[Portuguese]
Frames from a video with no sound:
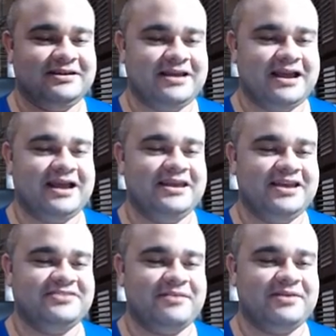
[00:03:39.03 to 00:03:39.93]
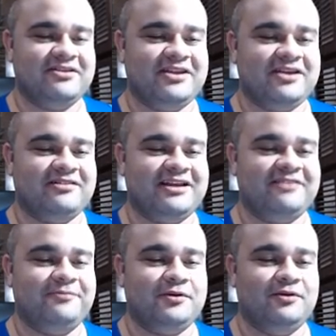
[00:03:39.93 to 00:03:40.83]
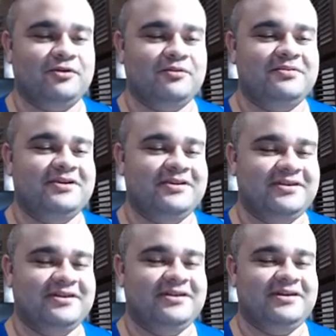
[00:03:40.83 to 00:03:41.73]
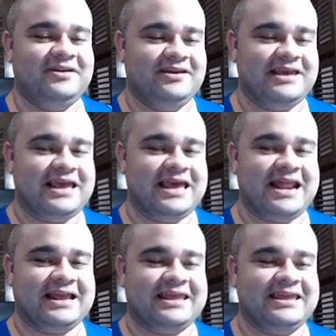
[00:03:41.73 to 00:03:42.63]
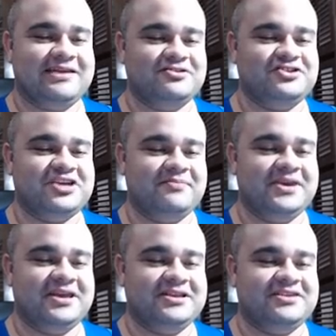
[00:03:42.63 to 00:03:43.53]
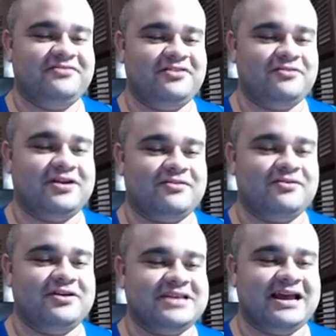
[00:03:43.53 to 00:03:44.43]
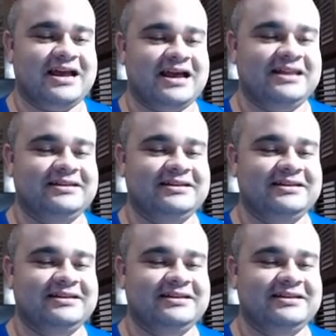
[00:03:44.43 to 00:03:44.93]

Aí a gente vai mandar um negociável pro clube. Era aqui que eu tinha medo de vir alguma coisa errada.